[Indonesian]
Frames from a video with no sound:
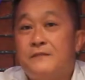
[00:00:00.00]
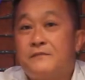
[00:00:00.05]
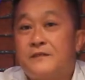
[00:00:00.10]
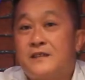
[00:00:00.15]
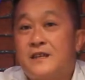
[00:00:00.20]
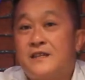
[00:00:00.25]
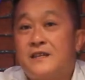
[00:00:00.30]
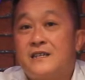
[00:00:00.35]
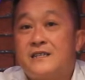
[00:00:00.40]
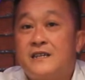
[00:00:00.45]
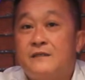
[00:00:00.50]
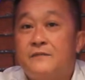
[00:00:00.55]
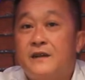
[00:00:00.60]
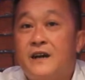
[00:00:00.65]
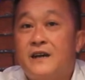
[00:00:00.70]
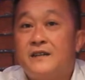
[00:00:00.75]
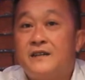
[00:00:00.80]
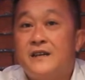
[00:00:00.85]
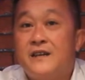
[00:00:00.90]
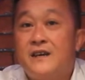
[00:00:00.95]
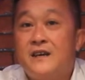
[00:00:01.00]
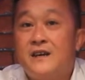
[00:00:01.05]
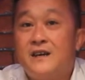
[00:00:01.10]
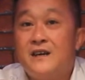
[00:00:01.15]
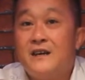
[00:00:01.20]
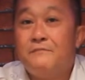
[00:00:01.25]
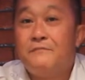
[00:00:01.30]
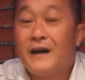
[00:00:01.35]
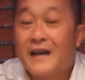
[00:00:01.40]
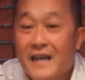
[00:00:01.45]
bertanya sama Anda,
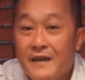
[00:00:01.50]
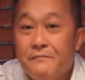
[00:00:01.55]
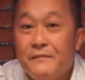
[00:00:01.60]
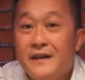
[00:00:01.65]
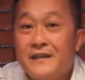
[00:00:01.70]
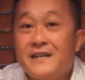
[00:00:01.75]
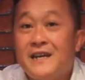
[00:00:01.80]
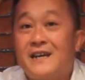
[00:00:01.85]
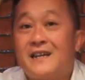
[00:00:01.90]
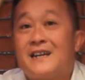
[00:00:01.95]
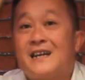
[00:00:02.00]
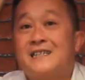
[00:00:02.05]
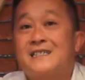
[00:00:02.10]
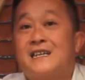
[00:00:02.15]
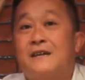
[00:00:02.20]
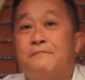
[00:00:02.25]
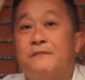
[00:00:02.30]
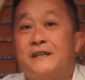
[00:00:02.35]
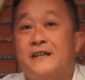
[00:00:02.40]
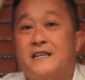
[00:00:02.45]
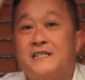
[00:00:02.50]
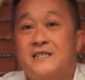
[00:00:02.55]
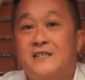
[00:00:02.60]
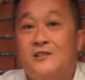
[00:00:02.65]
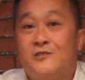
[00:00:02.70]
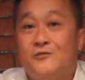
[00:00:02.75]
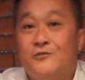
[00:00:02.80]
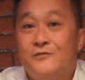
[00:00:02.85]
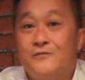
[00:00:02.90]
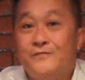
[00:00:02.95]
bagaimana rasa pedas
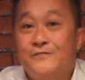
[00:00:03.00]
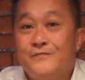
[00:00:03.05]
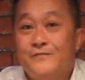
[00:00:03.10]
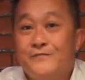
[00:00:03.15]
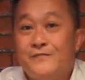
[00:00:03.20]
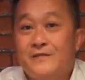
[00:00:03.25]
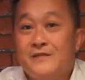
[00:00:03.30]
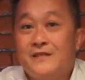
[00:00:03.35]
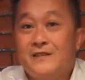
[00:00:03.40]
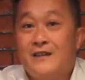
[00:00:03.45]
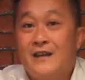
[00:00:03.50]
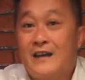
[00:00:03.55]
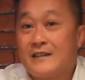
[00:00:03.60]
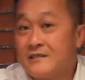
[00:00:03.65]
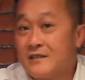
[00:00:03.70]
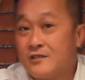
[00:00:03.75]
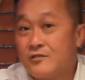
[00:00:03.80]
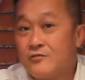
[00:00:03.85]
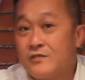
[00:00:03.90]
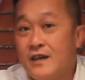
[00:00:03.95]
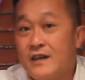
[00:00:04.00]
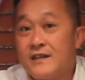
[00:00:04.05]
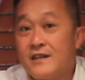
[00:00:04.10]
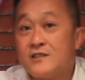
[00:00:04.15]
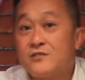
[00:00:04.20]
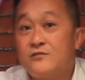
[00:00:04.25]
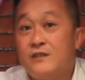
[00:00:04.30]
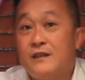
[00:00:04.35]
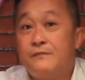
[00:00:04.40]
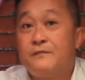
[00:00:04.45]
itu? Nah, tentunya Anda
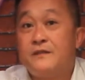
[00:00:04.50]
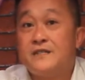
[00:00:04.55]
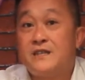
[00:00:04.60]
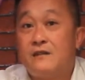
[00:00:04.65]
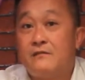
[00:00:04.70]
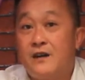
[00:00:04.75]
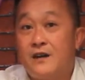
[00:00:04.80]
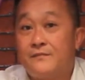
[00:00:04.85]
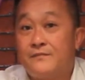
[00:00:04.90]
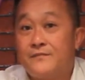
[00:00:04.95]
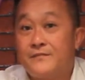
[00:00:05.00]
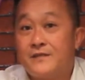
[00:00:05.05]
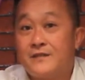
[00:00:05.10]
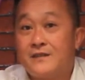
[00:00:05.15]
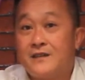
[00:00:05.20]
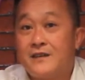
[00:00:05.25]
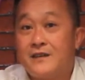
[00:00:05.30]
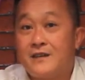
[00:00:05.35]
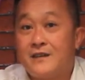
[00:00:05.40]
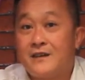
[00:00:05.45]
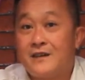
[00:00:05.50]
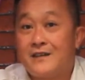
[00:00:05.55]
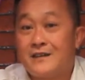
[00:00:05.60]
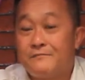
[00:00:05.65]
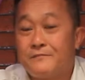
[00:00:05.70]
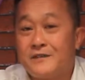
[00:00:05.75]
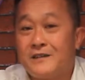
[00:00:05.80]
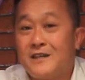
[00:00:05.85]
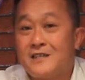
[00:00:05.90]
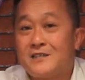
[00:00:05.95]
sulit menjawab. Karena
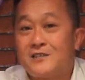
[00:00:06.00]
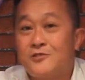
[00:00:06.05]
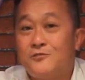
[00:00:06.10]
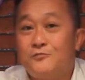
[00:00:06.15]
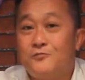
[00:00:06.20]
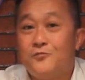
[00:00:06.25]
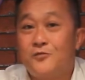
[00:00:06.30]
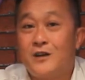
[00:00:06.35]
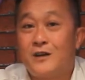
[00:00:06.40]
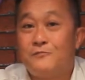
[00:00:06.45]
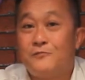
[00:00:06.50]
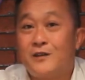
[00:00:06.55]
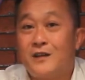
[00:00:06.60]
pedas itu bukan